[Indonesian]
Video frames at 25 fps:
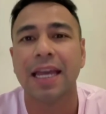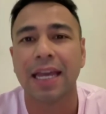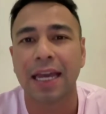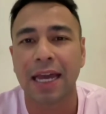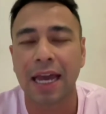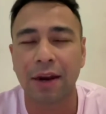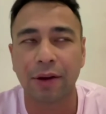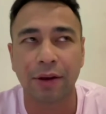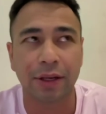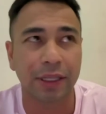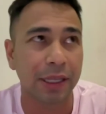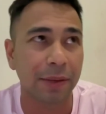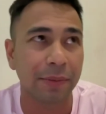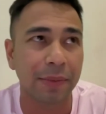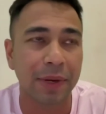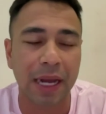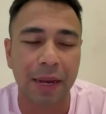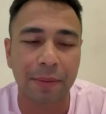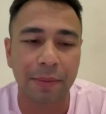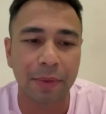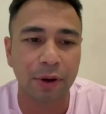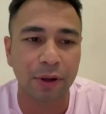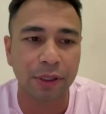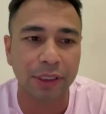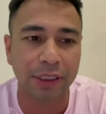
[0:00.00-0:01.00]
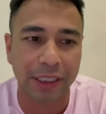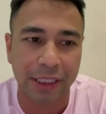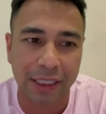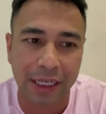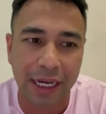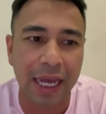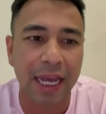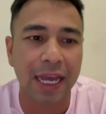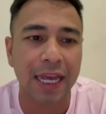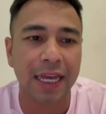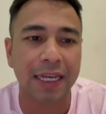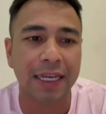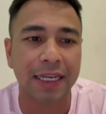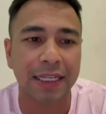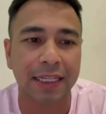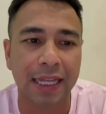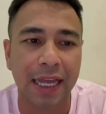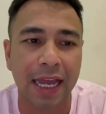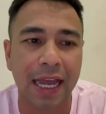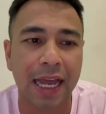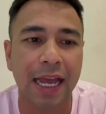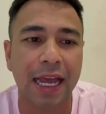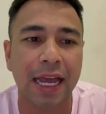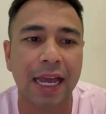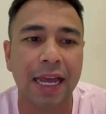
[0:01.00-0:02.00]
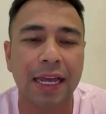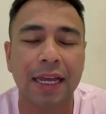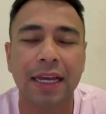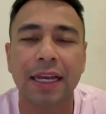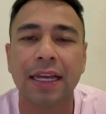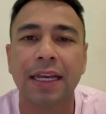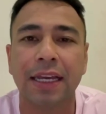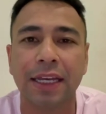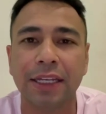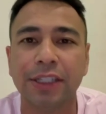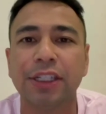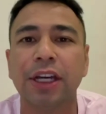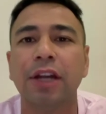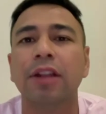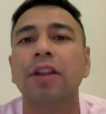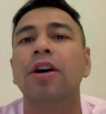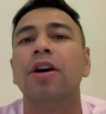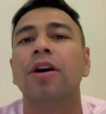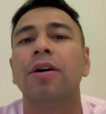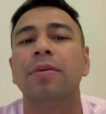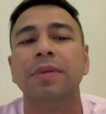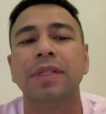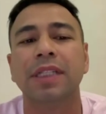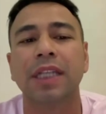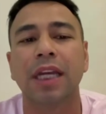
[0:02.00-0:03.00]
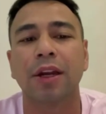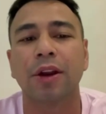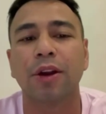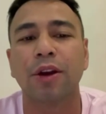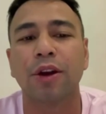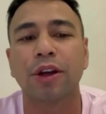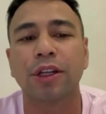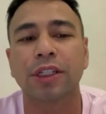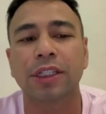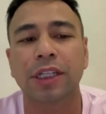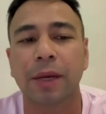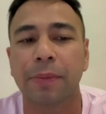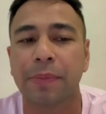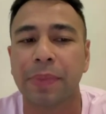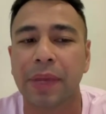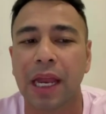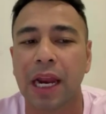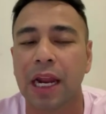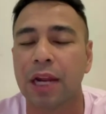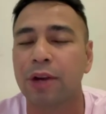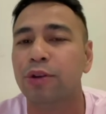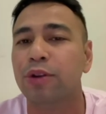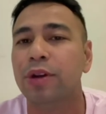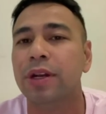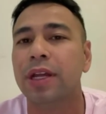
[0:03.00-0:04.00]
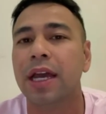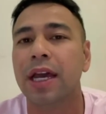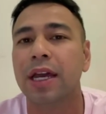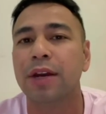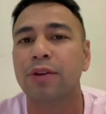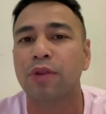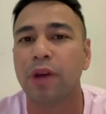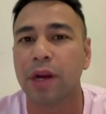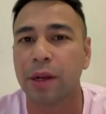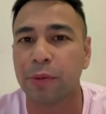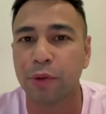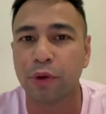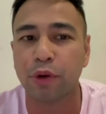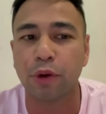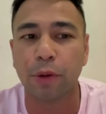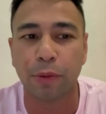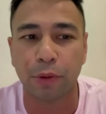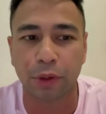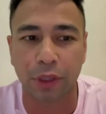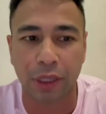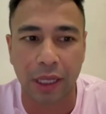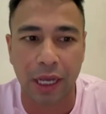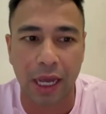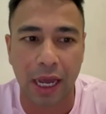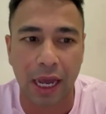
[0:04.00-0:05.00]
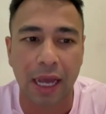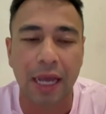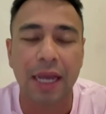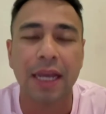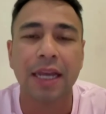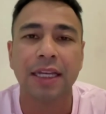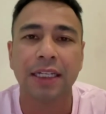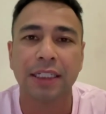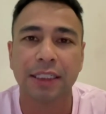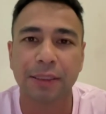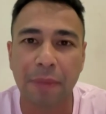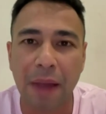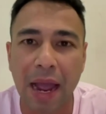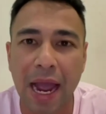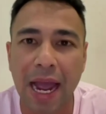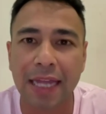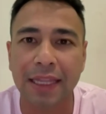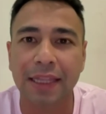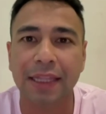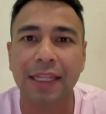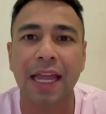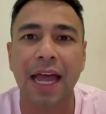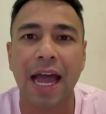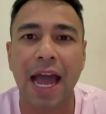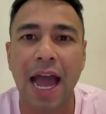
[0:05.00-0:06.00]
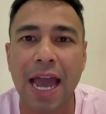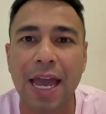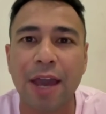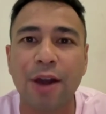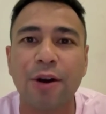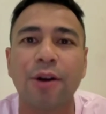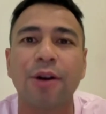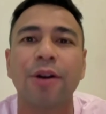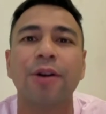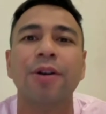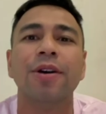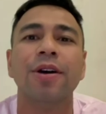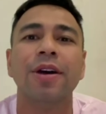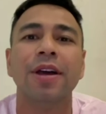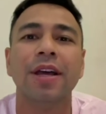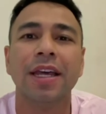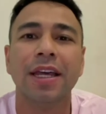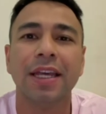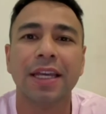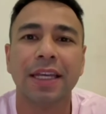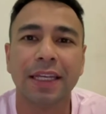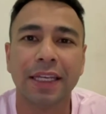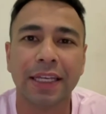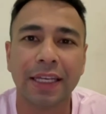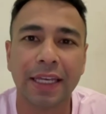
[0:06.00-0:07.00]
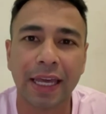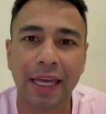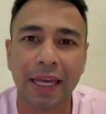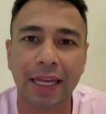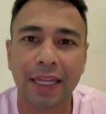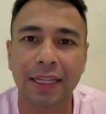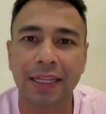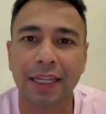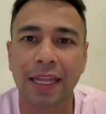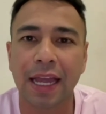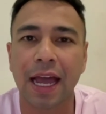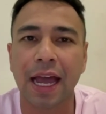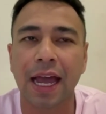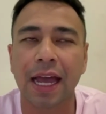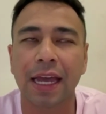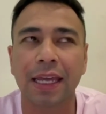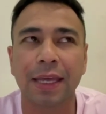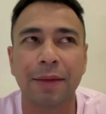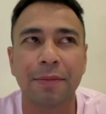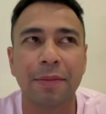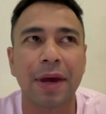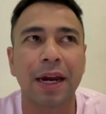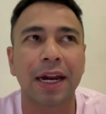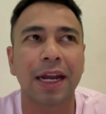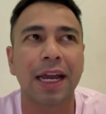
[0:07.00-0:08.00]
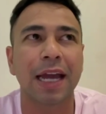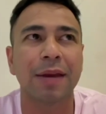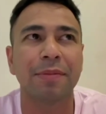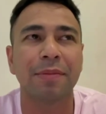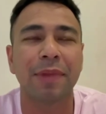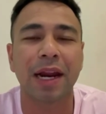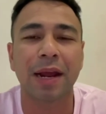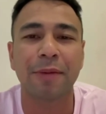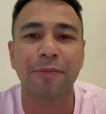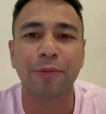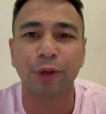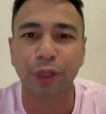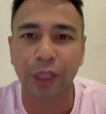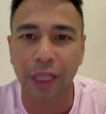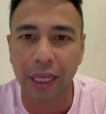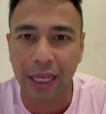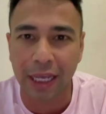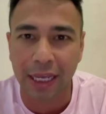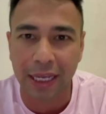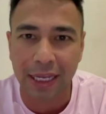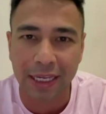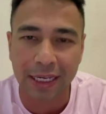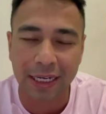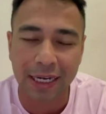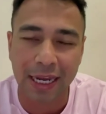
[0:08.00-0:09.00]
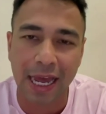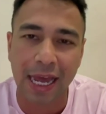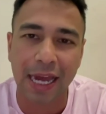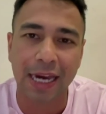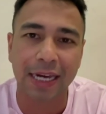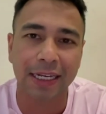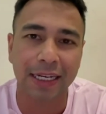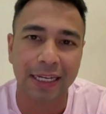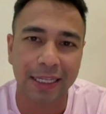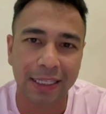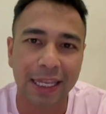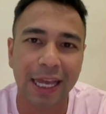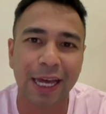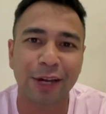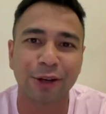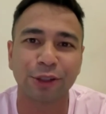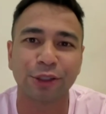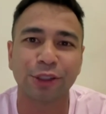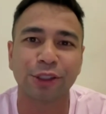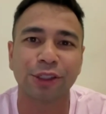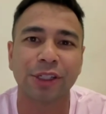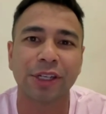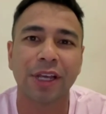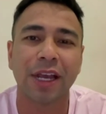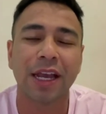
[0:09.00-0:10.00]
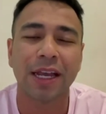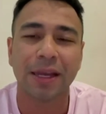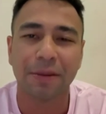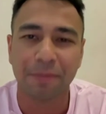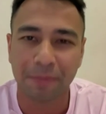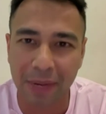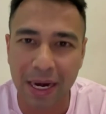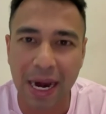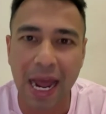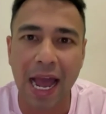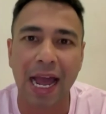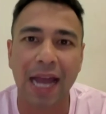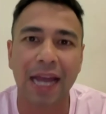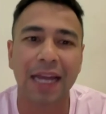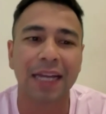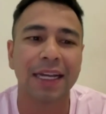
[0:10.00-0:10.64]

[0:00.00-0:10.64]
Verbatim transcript: Kalau kita menang melawan China, kita insya Allah bisa lolos ke Piala Dunia 2023. Semangat, ayo kita kibarkan merah putih dan kita harus menang.